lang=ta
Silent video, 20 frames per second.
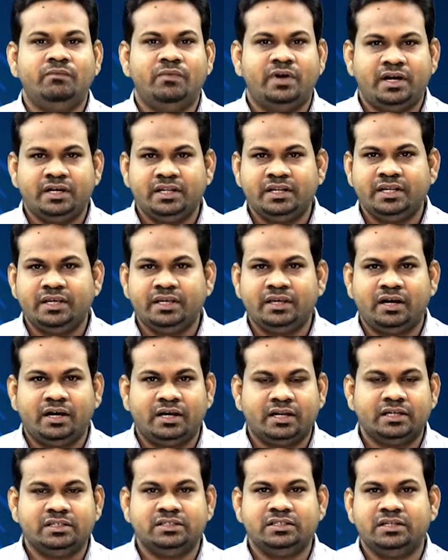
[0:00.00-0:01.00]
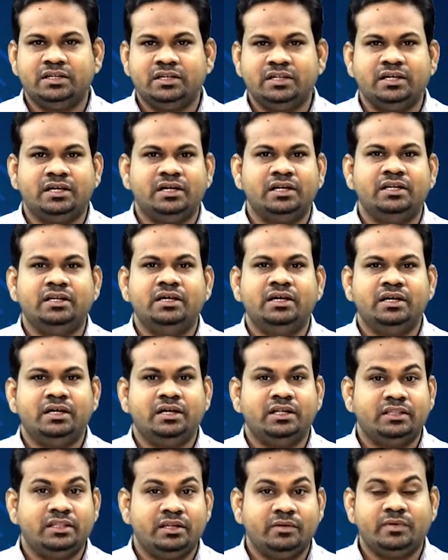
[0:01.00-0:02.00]
வானிலை ஆராய்ச்சி நிலையங்கள்
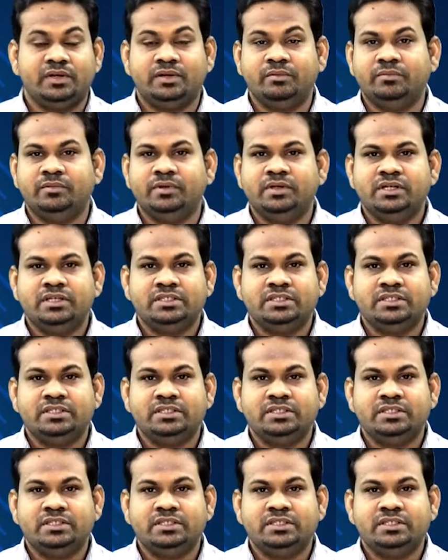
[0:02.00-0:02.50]
தெரிவிக்கும்